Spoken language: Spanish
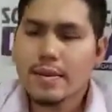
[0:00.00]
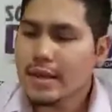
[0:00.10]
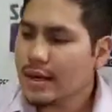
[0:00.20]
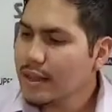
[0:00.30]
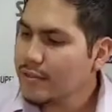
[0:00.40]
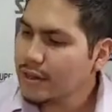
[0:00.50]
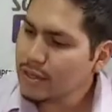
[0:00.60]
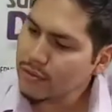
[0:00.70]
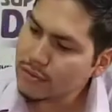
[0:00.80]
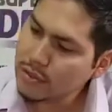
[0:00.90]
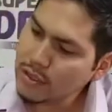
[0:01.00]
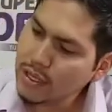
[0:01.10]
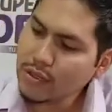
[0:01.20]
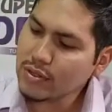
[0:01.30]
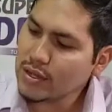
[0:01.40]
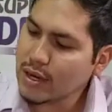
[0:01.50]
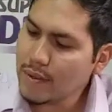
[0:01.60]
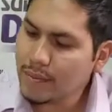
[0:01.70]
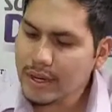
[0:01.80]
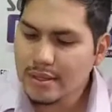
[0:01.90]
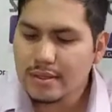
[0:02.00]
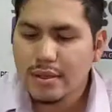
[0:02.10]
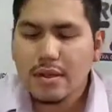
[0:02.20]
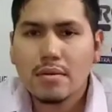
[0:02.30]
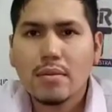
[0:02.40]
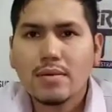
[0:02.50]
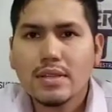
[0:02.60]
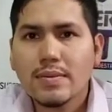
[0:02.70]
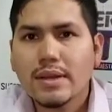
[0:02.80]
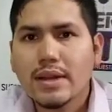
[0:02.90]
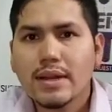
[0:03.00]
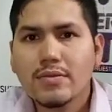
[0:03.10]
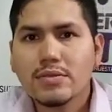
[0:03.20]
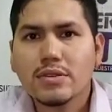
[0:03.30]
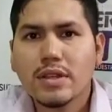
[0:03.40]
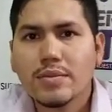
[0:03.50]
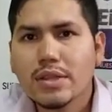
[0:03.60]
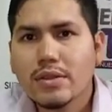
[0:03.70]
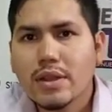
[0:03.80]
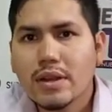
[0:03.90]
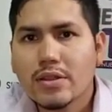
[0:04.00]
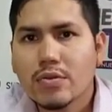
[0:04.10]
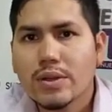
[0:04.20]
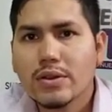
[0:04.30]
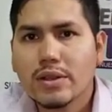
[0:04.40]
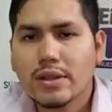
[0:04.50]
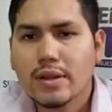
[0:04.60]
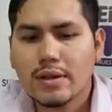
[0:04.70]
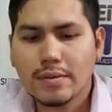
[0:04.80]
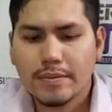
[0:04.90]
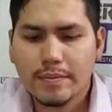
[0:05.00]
explicar las diferentes funciones de nuestras lámparas, vamos a explicar el funcionamiento del radiómetro dental.